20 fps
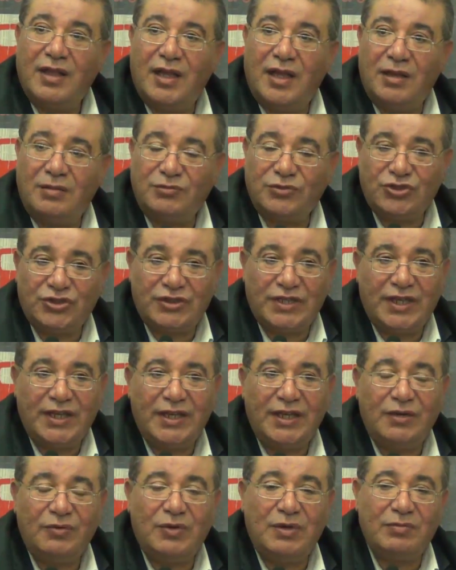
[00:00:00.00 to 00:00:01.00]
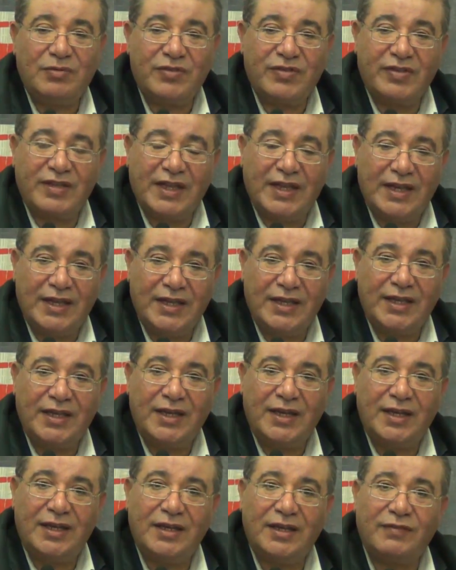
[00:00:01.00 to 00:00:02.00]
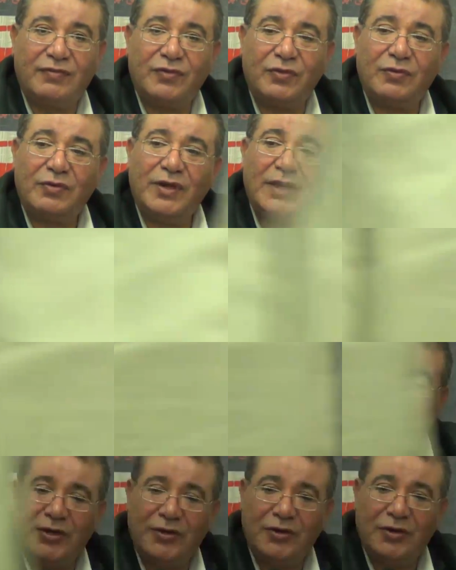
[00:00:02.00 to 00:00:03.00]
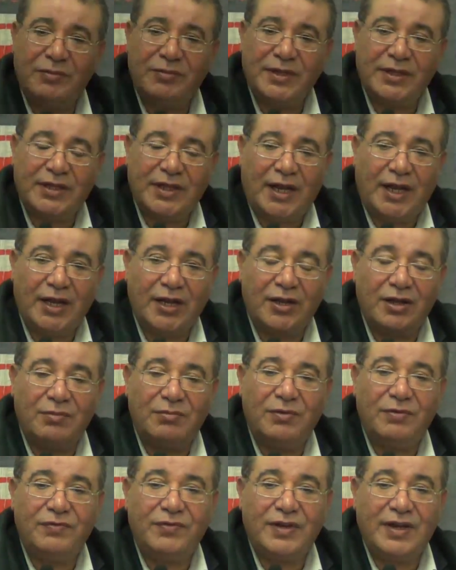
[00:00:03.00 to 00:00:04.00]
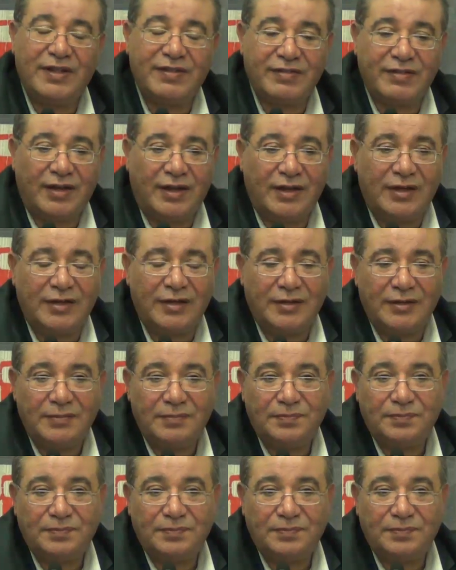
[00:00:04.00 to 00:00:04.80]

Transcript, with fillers: المشترين والمستهلكين للنفط هم الذين اليوم يتحكمون في الاسعار